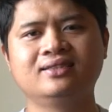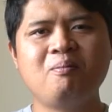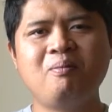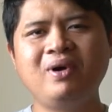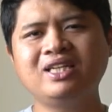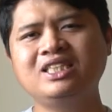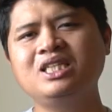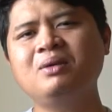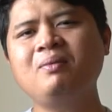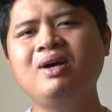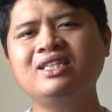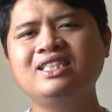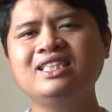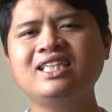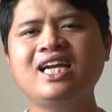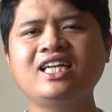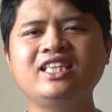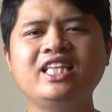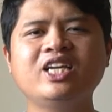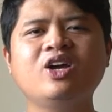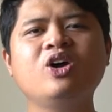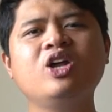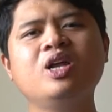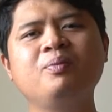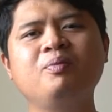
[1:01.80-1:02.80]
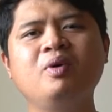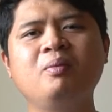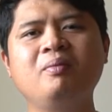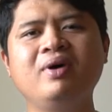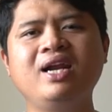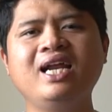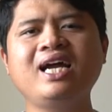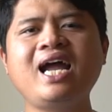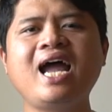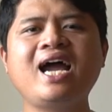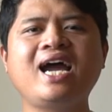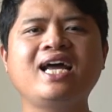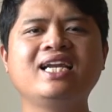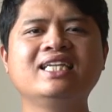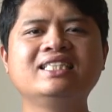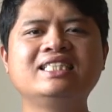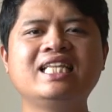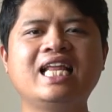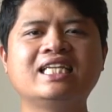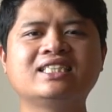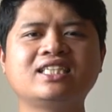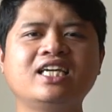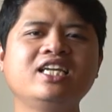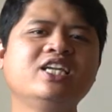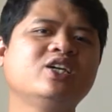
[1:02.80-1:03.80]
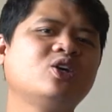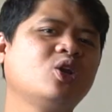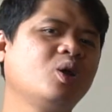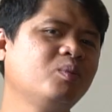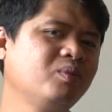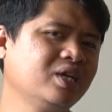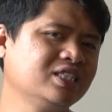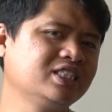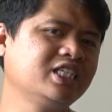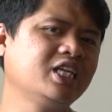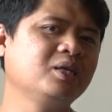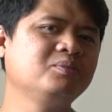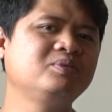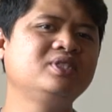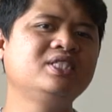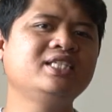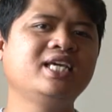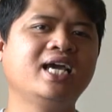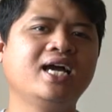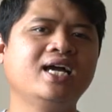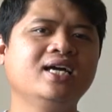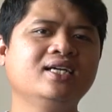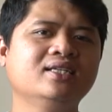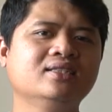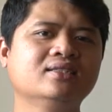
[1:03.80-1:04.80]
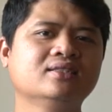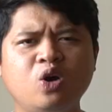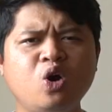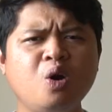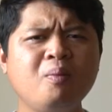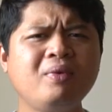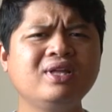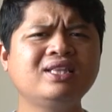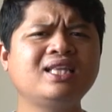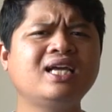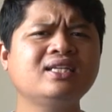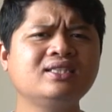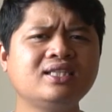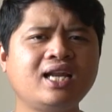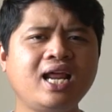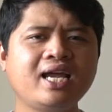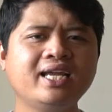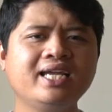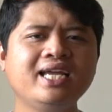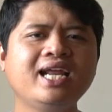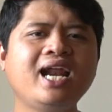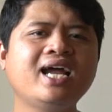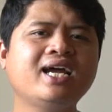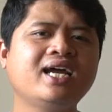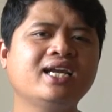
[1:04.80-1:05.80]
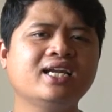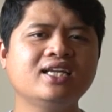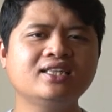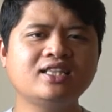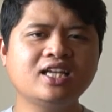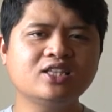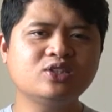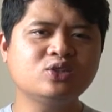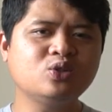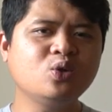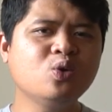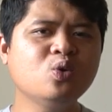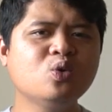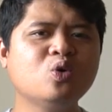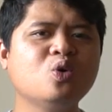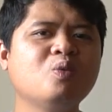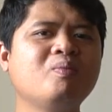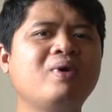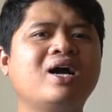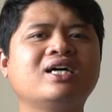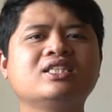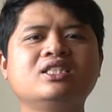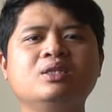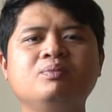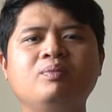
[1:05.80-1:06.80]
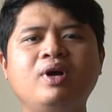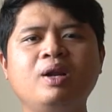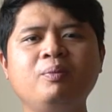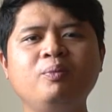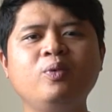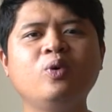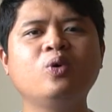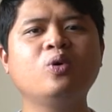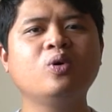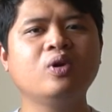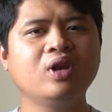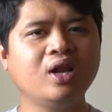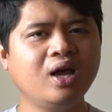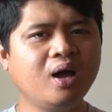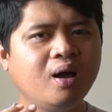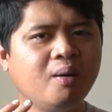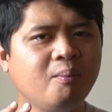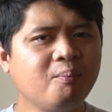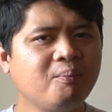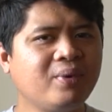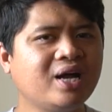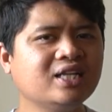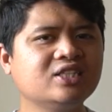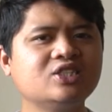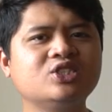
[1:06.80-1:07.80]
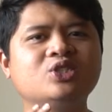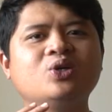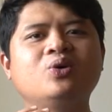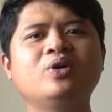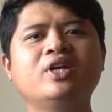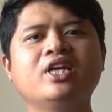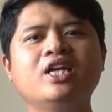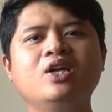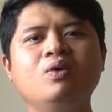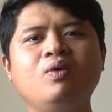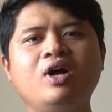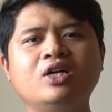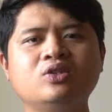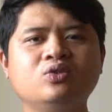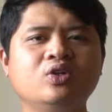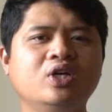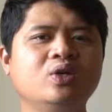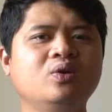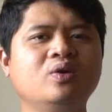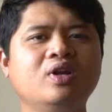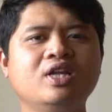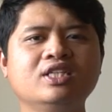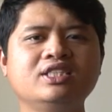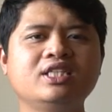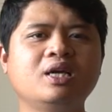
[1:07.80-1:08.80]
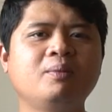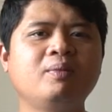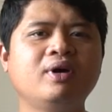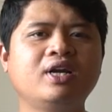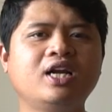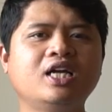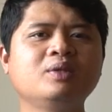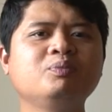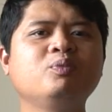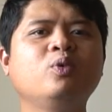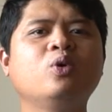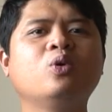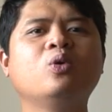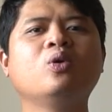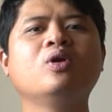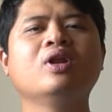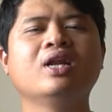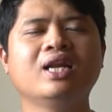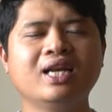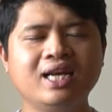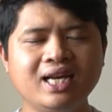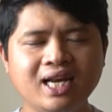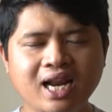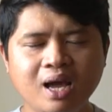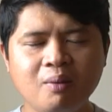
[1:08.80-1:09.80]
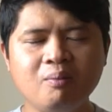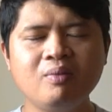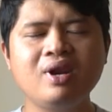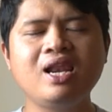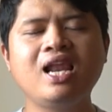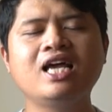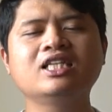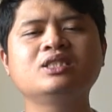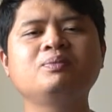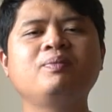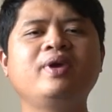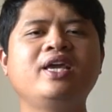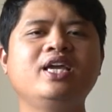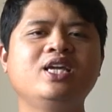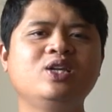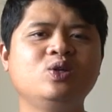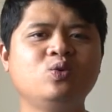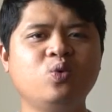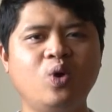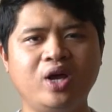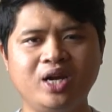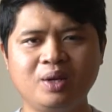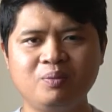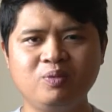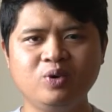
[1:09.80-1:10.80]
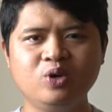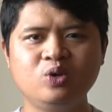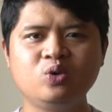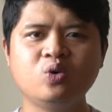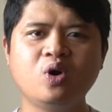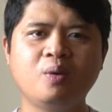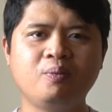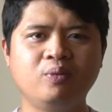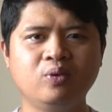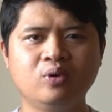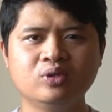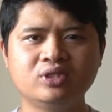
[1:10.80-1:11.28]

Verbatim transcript: Masing-masing kategori pemenang akan dijelaskan di kolom deskripsi ya. Komentar terakhir akan kita tunggu maksimal pukul 4 sore waktu Indonesia Barat pukul 16 Mei 2021